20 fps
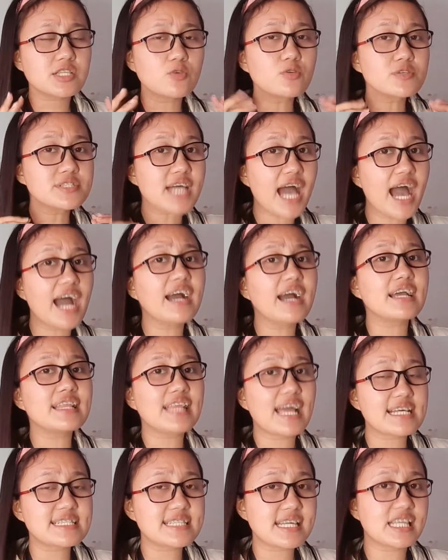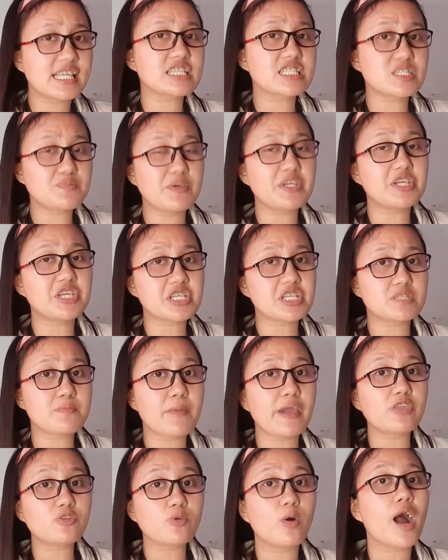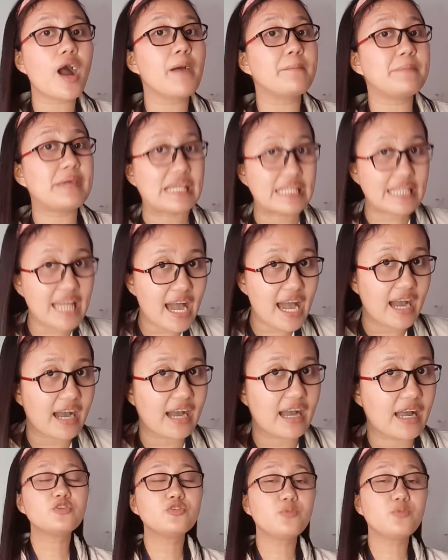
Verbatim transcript: kung saang klase ng species ba ito kabilang.